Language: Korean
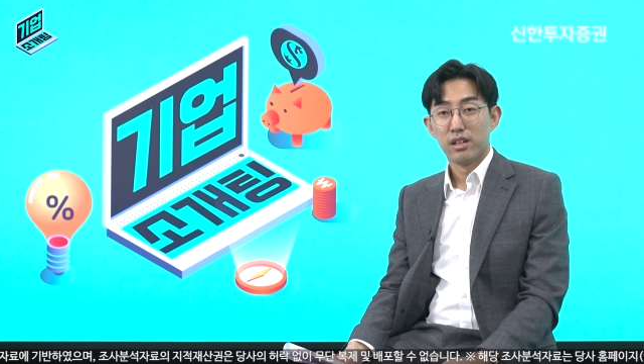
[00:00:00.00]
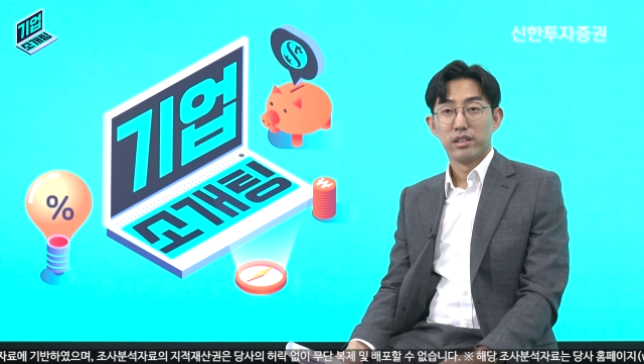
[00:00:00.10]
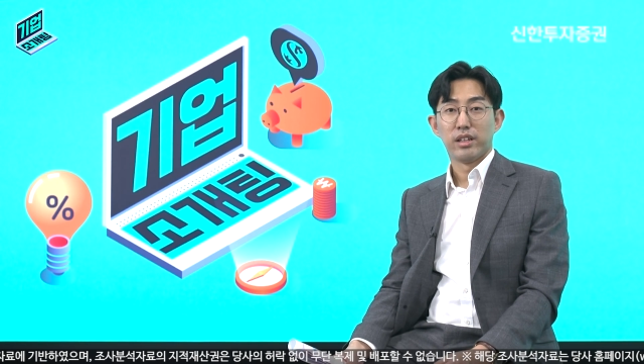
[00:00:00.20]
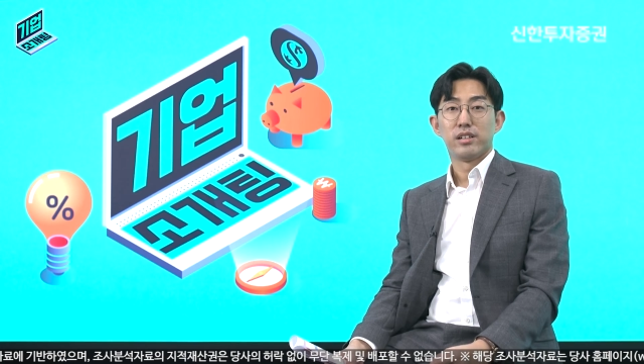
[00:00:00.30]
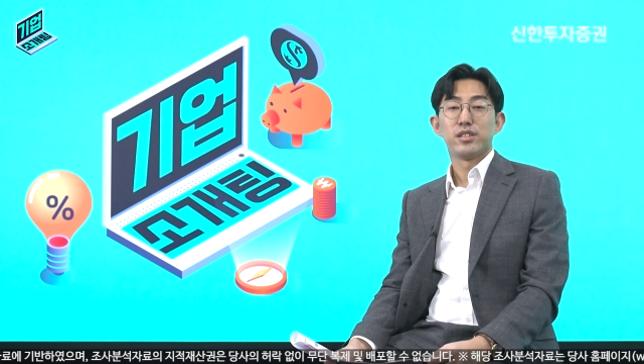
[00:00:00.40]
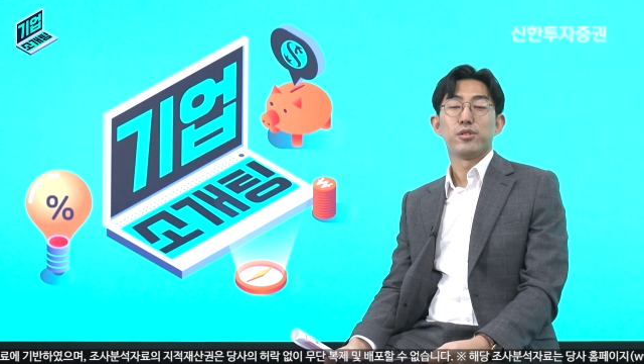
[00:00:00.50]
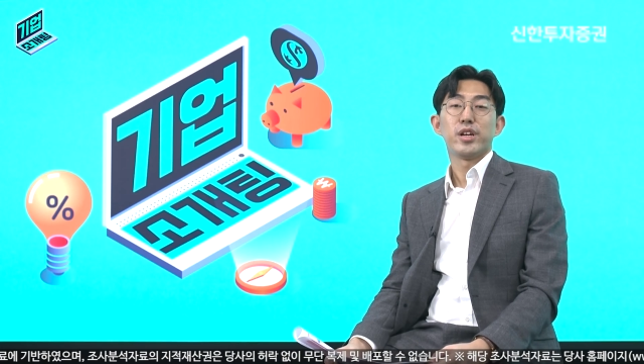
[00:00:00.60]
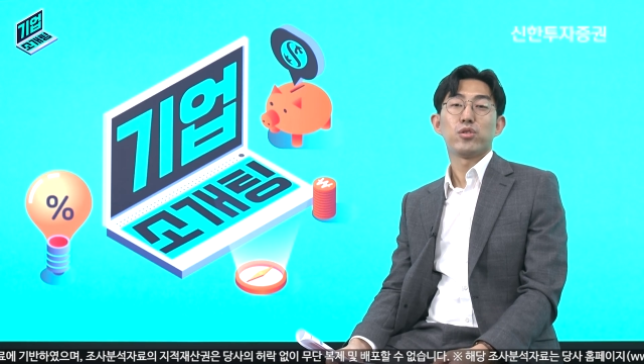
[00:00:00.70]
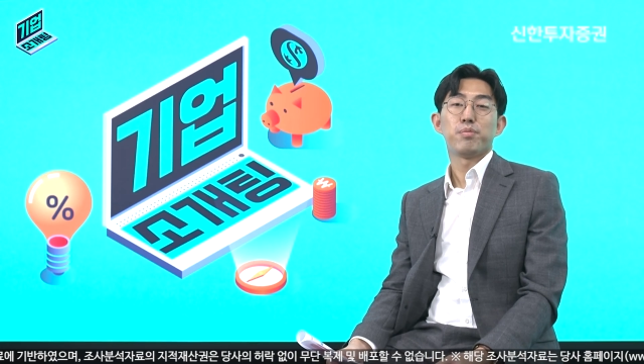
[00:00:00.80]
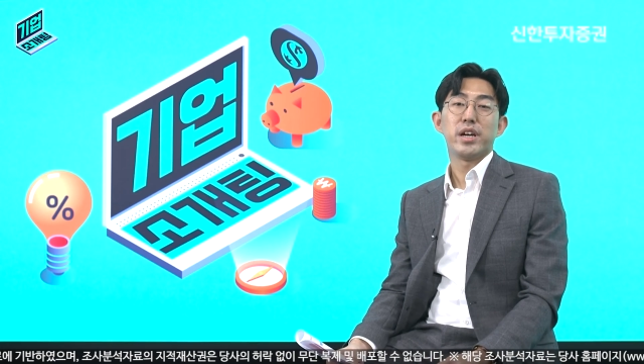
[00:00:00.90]
네, 그래서
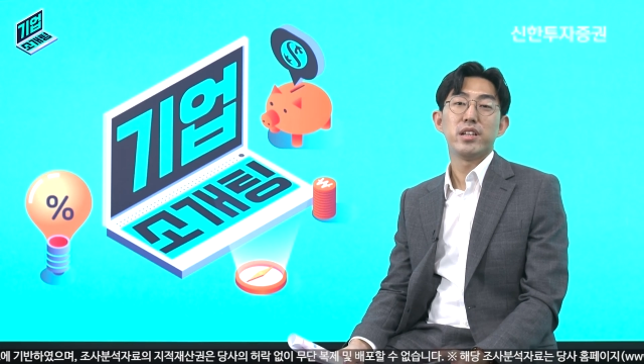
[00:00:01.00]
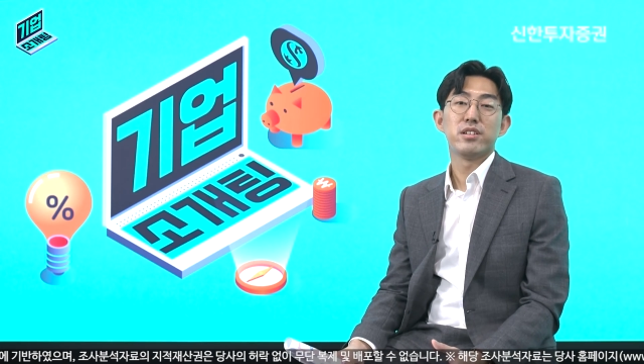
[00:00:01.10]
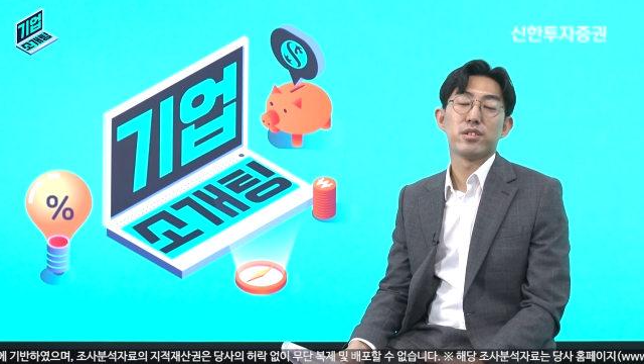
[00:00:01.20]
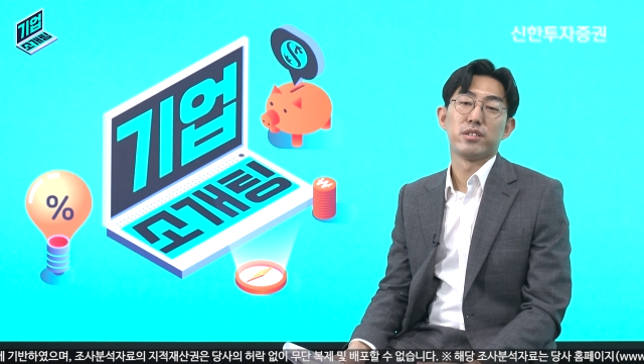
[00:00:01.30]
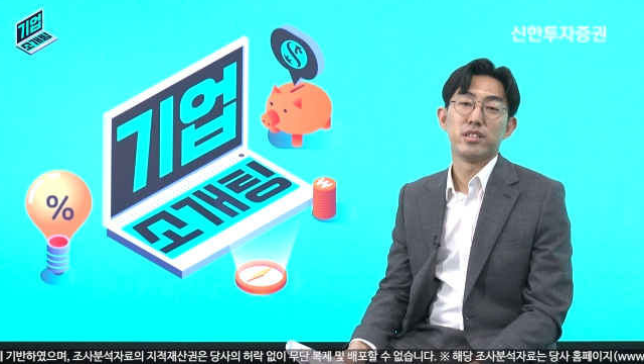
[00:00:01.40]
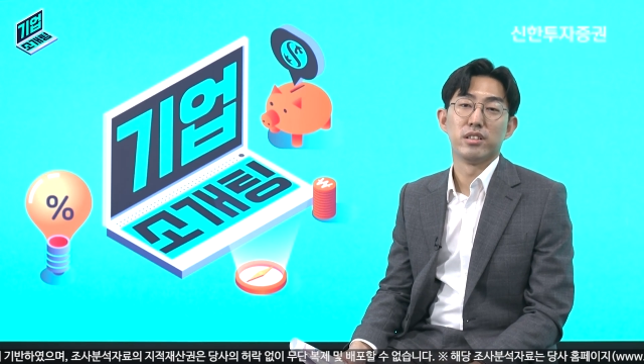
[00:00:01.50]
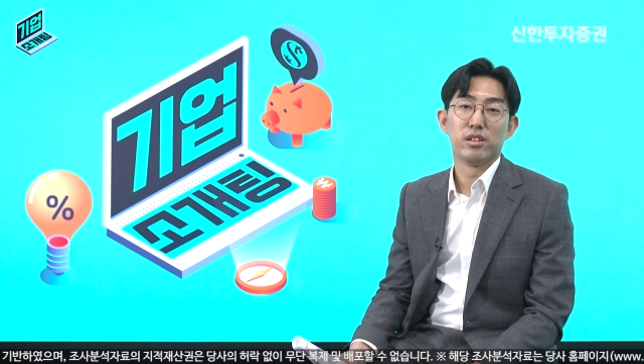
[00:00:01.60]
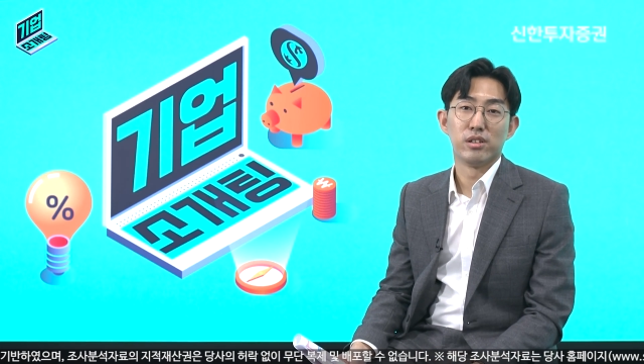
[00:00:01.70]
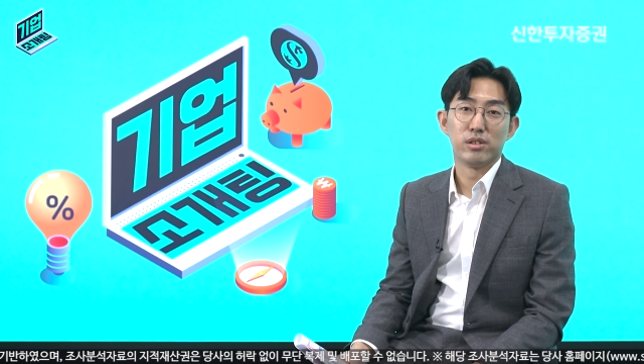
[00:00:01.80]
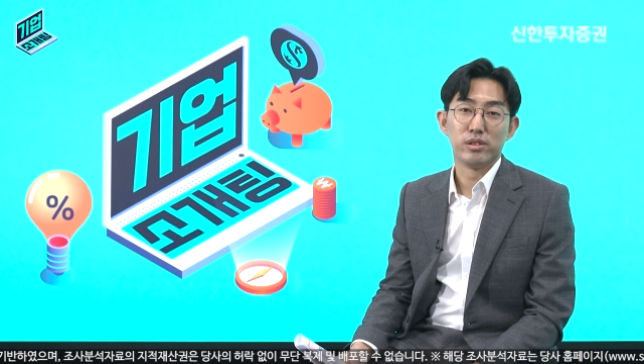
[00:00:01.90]
헥토 파이낸셜은 어,